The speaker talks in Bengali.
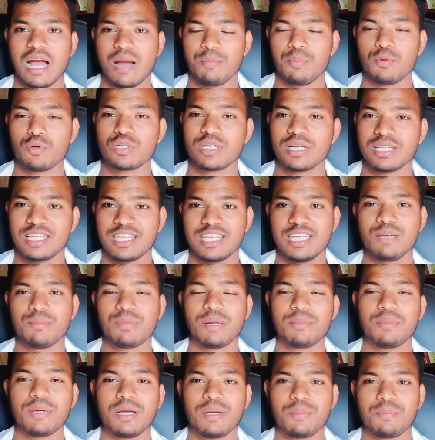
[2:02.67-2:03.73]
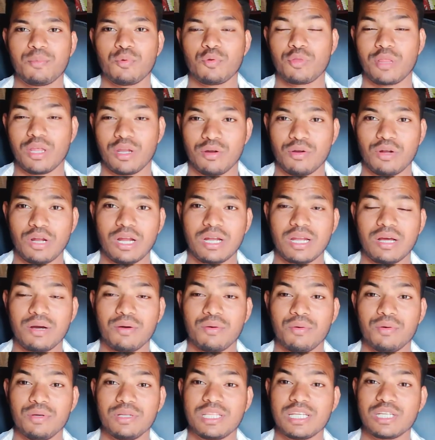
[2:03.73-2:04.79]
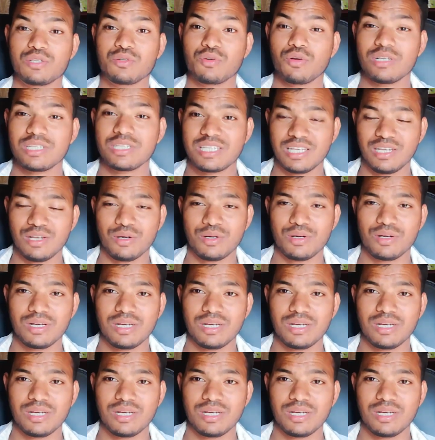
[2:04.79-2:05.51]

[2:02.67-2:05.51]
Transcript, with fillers: আপুর সাথে কিভাবে প্রতারণাটা হইতে চলছিল